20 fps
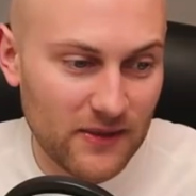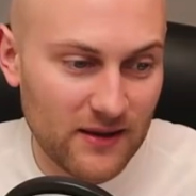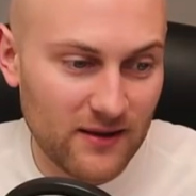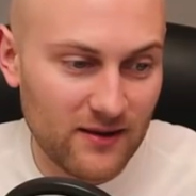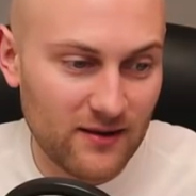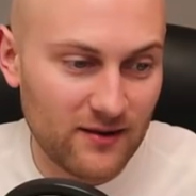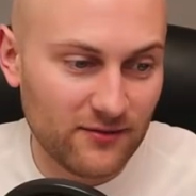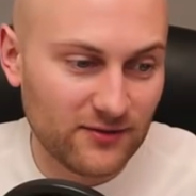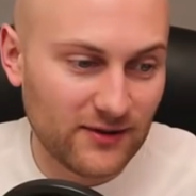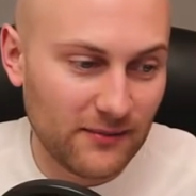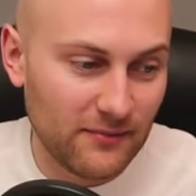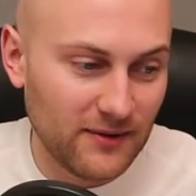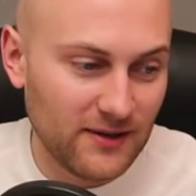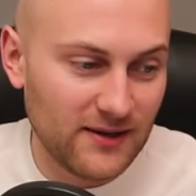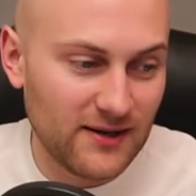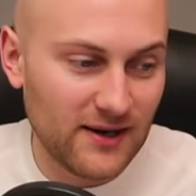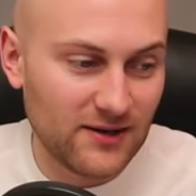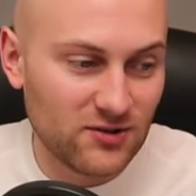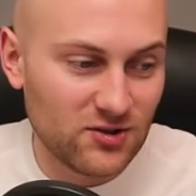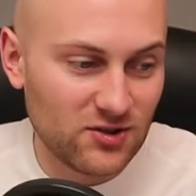E, w
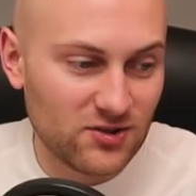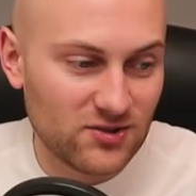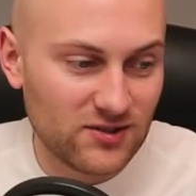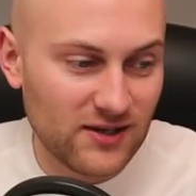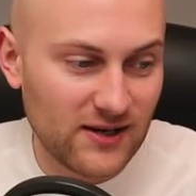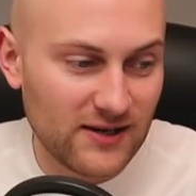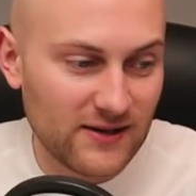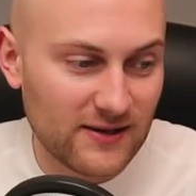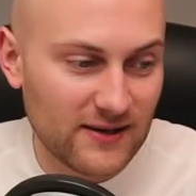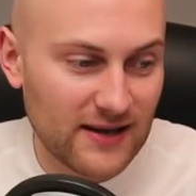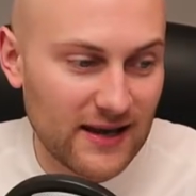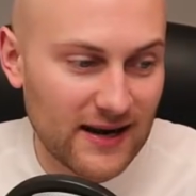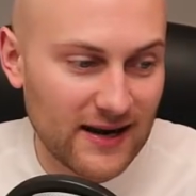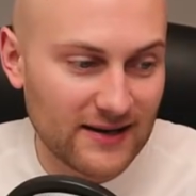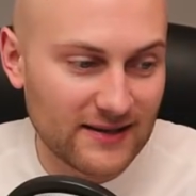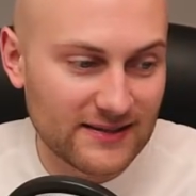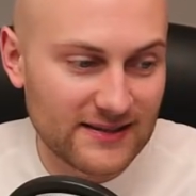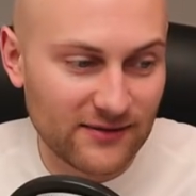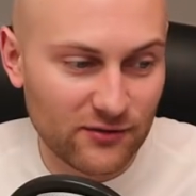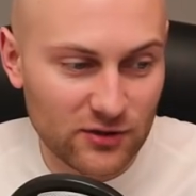tabeli najczęściej
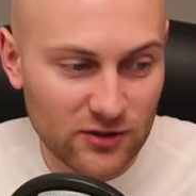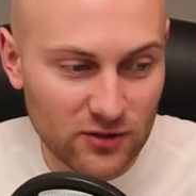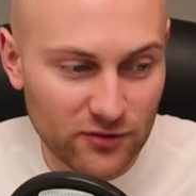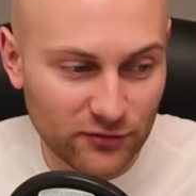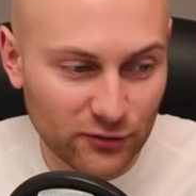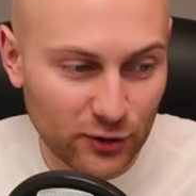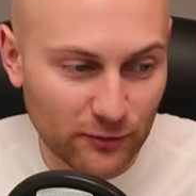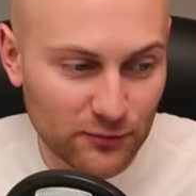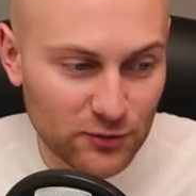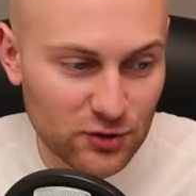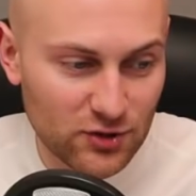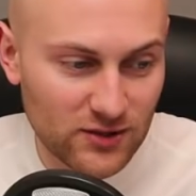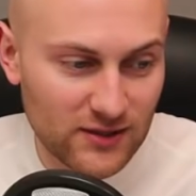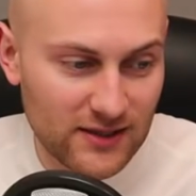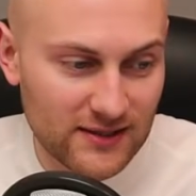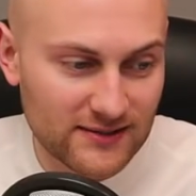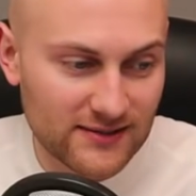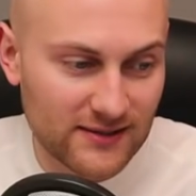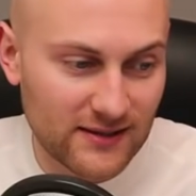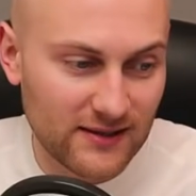karanych zawodników top 3
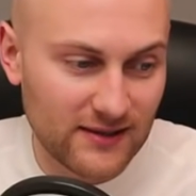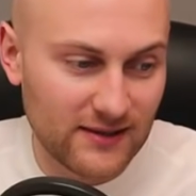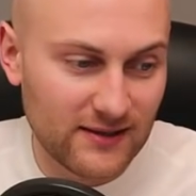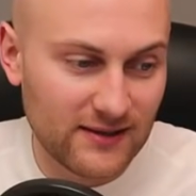jest,